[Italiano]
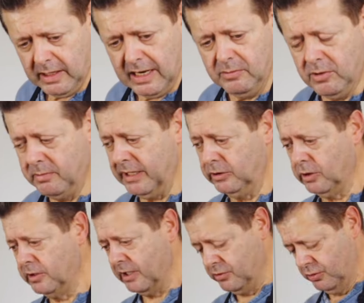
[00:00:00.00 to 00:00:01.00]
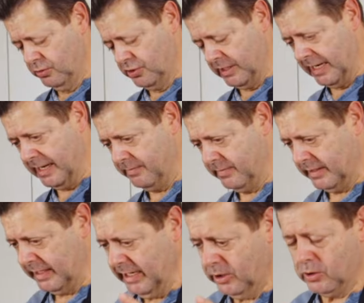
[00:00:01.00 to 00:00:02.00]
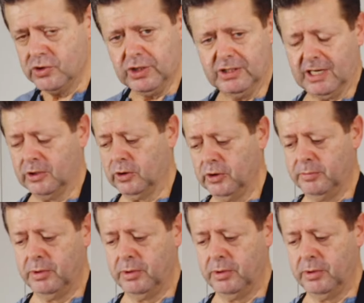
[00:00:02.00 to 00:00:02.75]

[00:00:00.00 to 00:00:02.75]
è il momento di aggiungere il concentrato di